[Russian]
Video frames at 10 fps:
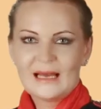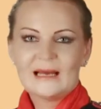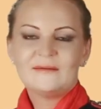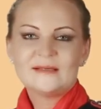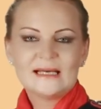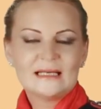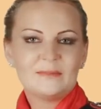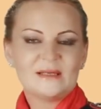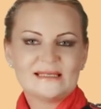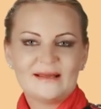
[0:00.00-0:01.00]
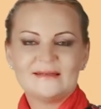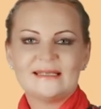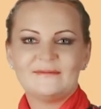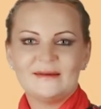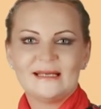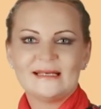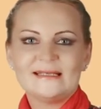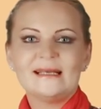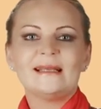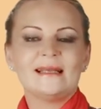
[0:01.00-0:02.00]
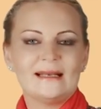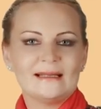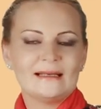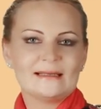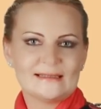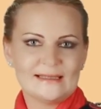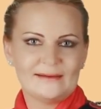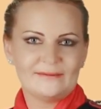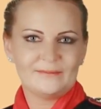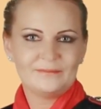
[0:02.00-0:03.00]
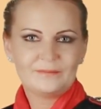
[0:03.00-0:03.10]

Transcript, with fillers: официальным представителем МВД России Елена Алексеева.